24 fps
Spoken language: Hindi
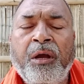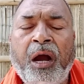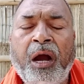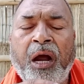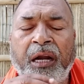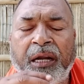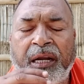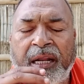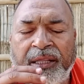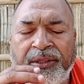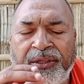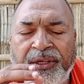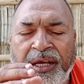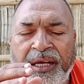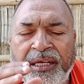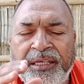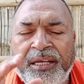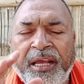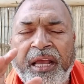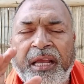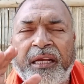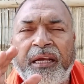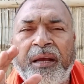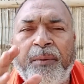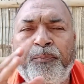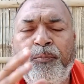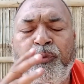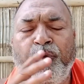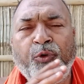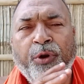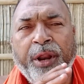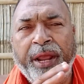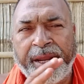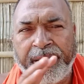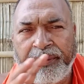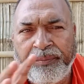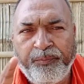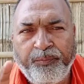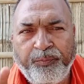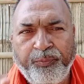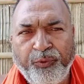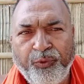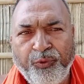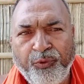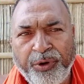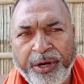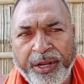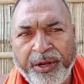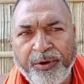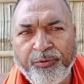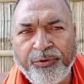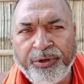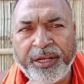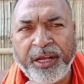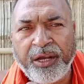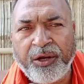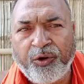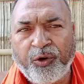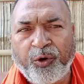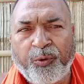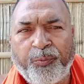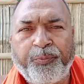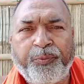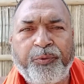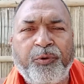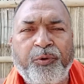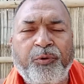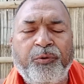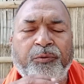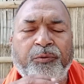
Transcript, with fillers: हटा दिया जाएगा पूरे पूरे उनके ग्रुप को